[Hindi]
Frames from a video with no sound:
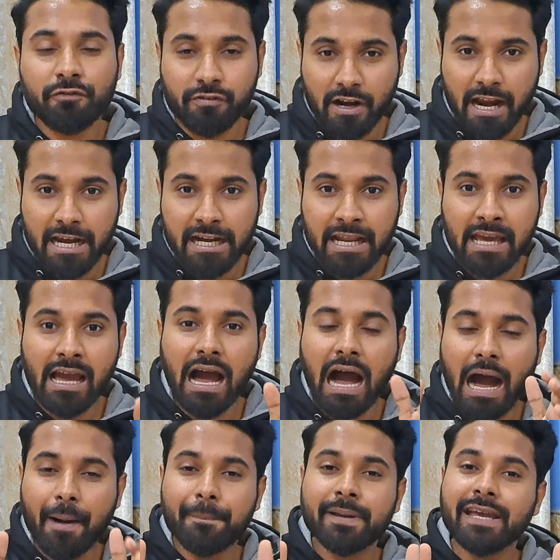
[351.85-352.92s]
फ्राइडे
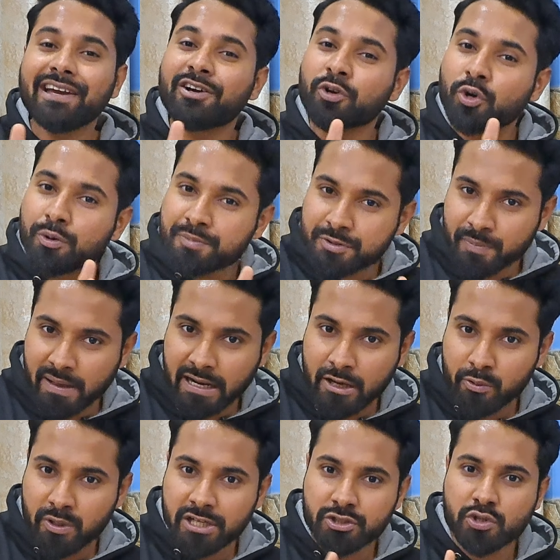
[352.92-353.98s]
आपके ग्रुप्स बने
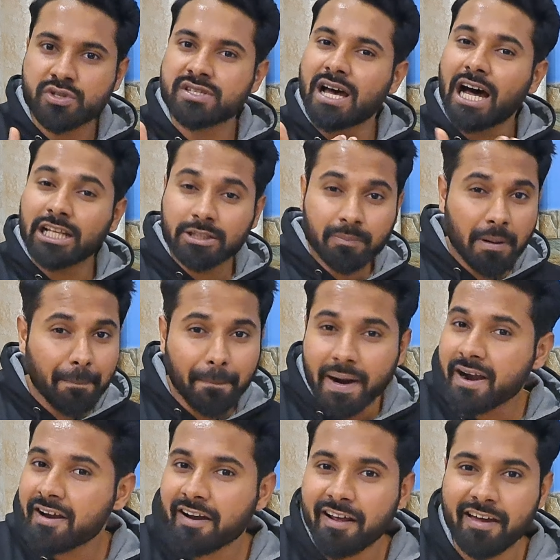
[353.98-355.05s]
हुए जो साथ में
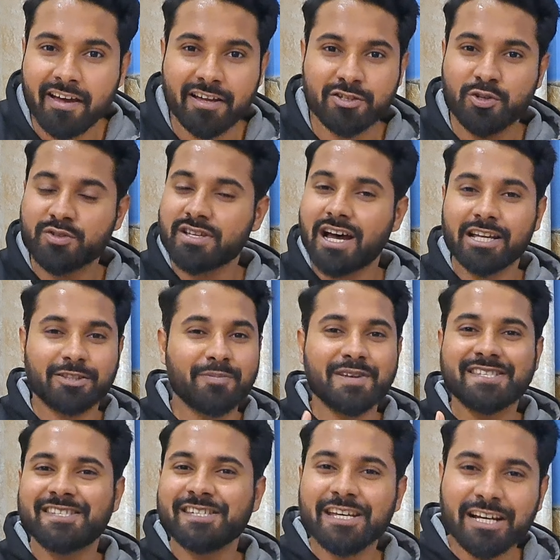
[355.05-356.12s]
पढ़ रहे हैं जो साथ में
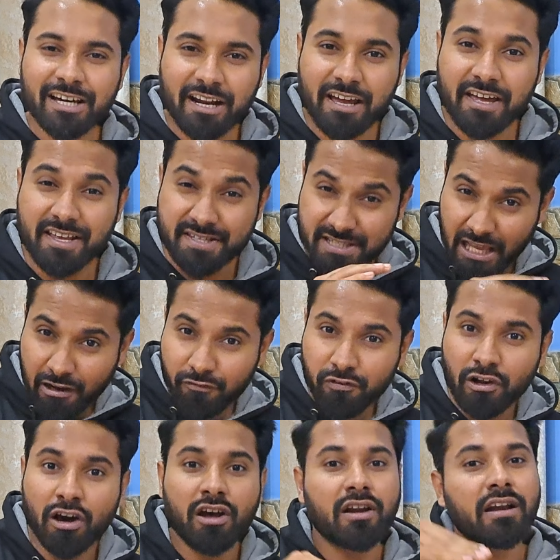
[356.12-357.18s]
सीख रहे हैं सेल्फ
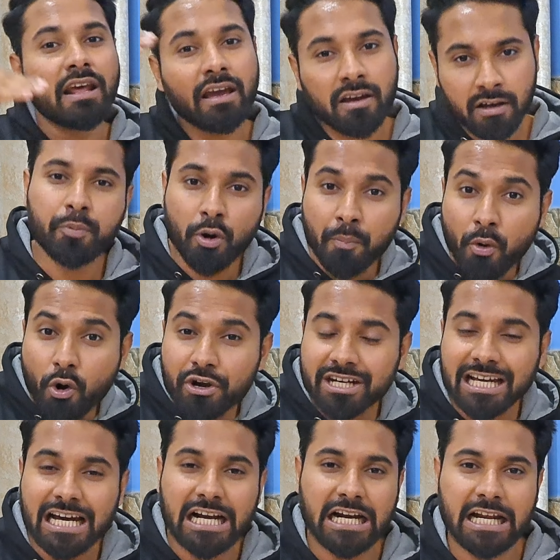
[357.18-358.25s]
लर्निंग प्रमोट
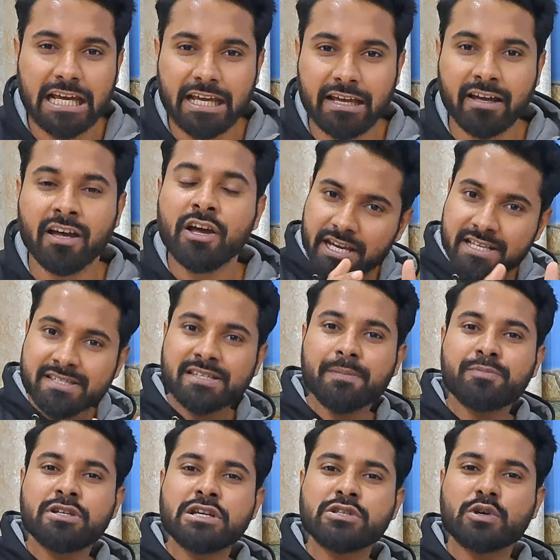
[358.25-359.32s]
कर रहे हैं इन
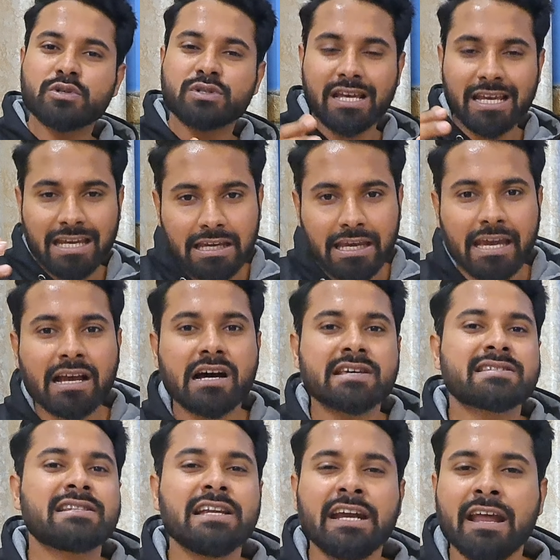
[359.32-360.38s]
सब चीजों से ही एक असली